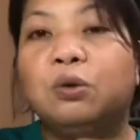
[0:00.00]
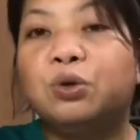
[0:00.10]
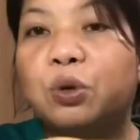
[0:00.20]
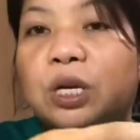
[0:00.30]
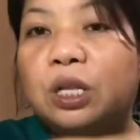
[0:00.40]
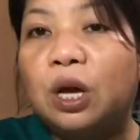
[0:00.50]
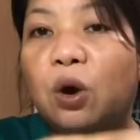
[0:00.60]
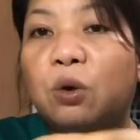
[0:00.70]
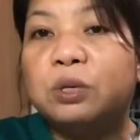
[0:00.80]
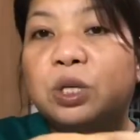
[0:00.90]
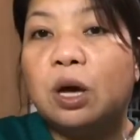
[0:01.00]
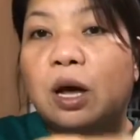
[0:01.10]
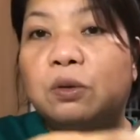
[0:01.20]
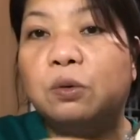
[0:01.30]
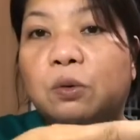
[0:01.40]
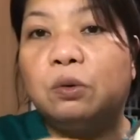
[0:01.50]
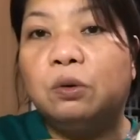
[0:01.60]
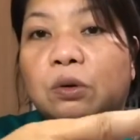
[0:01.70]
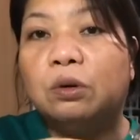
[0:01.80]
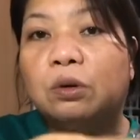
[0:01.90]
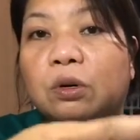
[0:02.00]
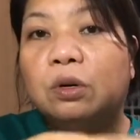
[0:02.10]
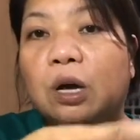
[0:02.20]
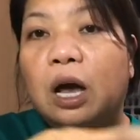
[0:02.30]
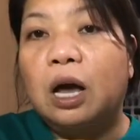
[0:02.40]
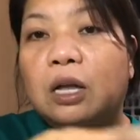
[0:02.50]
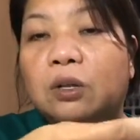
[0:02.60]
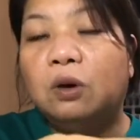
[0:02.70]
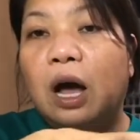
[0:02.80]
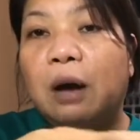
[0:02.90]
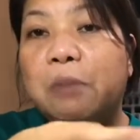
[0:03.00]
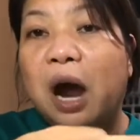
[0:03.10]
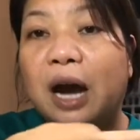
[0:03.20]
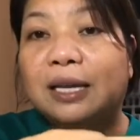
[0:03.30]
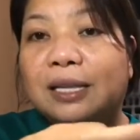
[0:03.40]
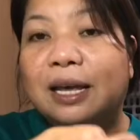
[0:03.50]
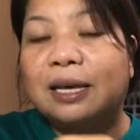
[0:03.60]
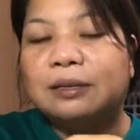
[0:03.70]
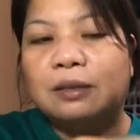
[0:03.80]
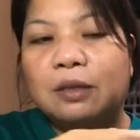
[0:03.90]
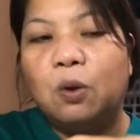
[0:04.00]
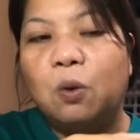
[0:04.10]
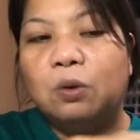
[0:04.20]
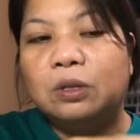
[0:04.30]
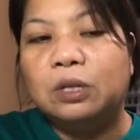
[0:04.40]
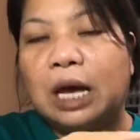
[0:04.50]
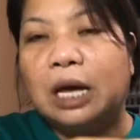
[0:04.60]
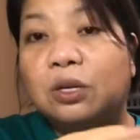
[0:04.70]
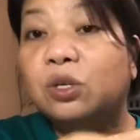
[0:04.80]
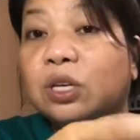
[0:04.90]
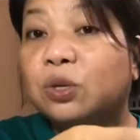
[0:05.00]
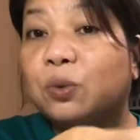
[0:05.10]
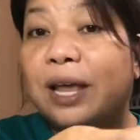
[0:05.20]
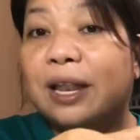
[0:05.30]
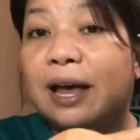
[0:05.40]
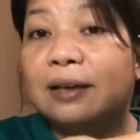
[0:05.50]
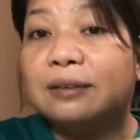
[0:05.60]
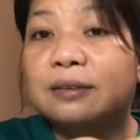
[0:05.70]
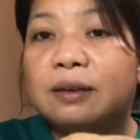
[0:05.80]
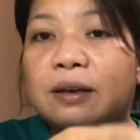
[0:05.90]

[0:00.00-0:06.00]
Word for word: So, hindi ako masyadong ano, uh, maarte sa takong na. Yun sa swelas.